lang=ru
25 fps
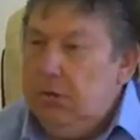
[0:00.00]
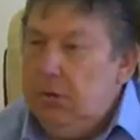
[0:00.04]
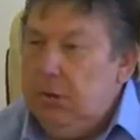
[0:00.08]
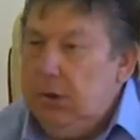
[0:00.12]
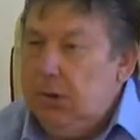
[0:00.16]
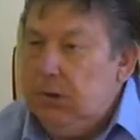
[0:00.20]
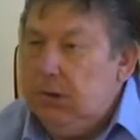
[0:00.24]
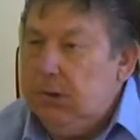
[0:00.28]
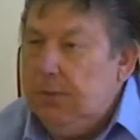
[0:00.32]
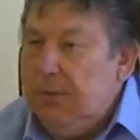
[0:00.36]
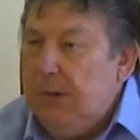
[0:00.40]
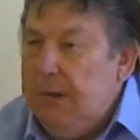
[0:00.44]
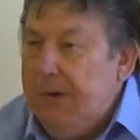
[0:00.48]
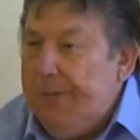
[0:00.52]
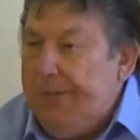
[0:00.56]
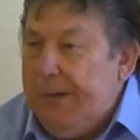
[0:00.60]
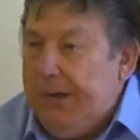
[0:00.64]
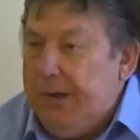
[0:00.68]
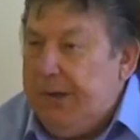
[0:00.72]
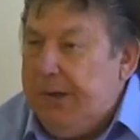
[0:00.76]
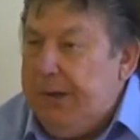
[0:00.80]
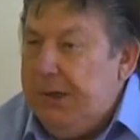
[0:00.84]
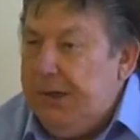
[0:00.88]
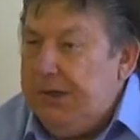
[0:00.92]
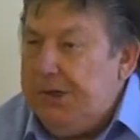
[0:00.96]
Это была
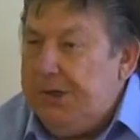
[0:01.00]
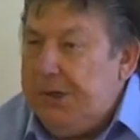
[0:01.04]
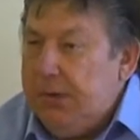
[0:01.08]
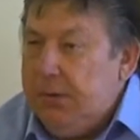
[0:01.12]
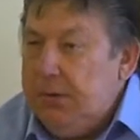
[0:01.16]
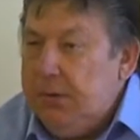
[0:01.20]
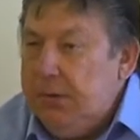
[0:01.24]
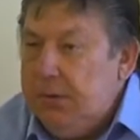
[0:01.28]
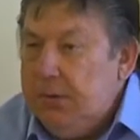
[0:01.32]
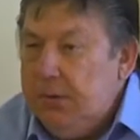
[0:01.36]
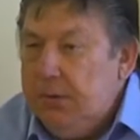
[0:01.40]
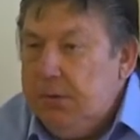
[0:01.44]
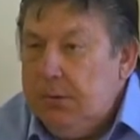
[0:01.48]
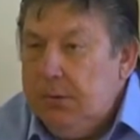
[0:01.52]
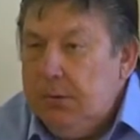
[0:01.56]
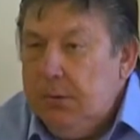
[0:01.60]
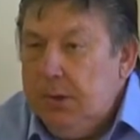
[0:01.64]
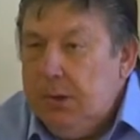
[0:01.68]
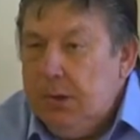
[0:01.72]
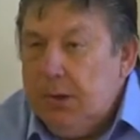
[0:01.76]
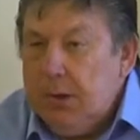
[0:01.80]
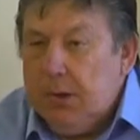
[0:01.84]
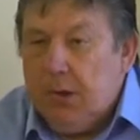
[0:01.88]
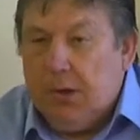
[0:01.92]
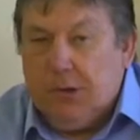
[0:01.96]
предтеча
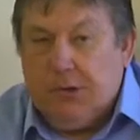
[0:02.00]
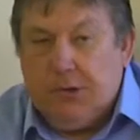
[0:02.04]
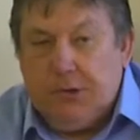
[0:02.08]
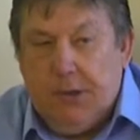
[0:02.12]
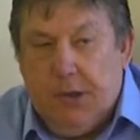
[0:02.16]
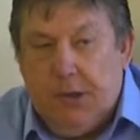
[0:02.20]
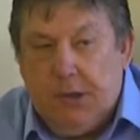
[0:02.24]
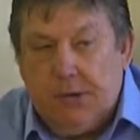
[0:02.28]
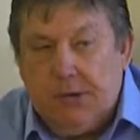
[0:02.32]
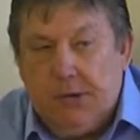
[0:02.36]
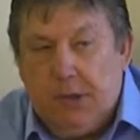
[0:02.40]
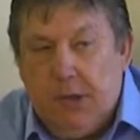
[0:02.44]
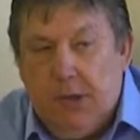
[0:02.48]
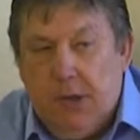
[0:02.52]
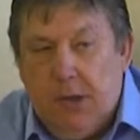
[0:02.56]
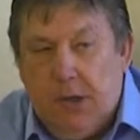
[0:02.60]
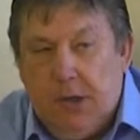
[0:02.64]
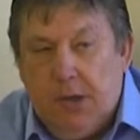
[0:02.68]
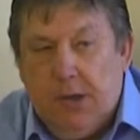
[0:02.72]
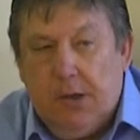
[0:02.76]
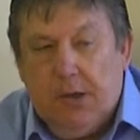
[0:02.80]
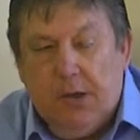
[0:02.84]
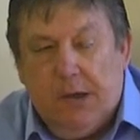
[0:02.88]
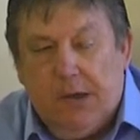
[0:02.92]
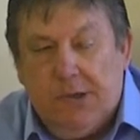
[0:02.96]
гражданской,
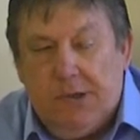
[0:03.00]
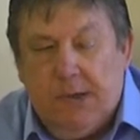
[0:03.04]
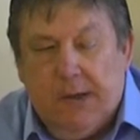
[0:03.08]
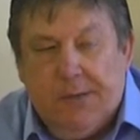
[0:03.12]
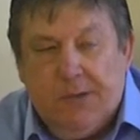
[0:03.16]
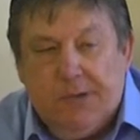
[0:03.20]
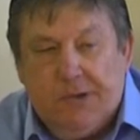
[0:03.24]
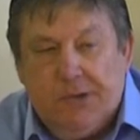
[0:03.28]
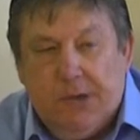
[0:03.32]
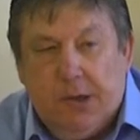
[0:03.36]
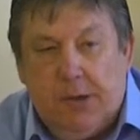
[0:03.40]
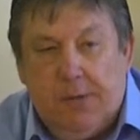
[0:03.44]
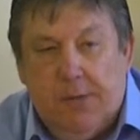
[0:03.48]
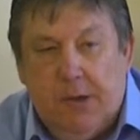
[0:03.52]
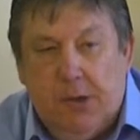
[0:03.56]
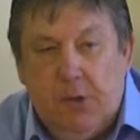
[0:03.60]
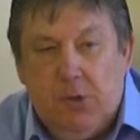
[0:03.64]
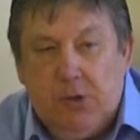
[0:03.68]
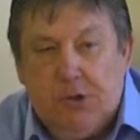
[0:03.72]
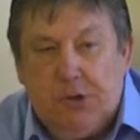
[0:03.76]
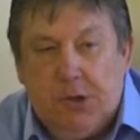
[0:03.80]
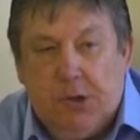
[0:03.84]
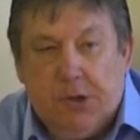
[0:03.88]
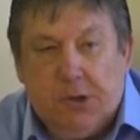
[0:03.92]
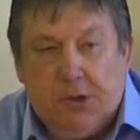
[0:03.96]
октябрьской
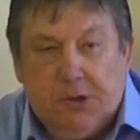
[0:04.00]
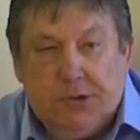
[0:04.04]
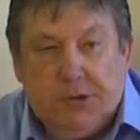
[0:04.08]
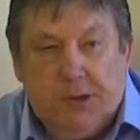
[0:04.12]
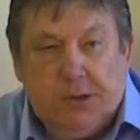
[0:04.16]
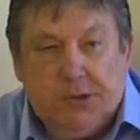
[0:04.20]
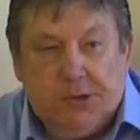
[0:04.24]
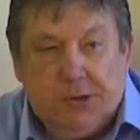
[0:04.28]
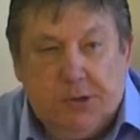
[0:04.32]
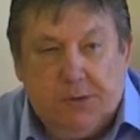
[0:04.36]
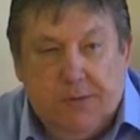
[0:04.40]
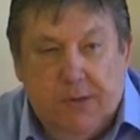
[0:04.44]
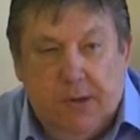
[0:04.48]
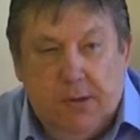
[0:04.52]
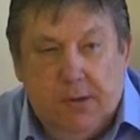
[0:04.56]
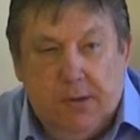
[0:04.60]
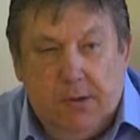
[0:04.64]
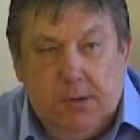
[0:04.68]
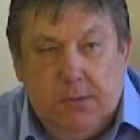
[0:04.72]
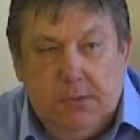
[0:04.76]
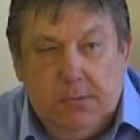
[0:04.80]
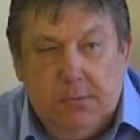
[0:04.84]
революции, гражданской войны.